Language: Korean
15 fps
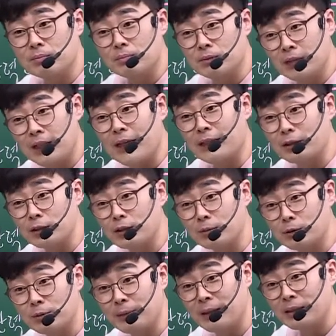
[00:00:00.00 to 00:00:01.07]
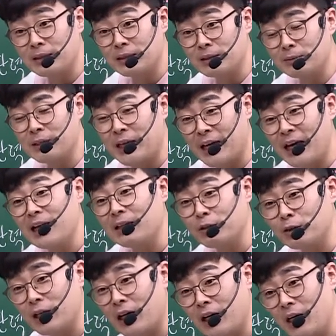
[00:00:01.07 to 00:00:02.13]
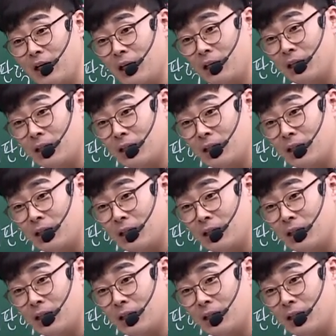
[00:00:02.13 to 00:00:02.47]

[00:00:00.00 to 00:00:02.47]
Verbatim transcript: 이해 가셨죠? 무슨 말인지 지금 얘야 이거다.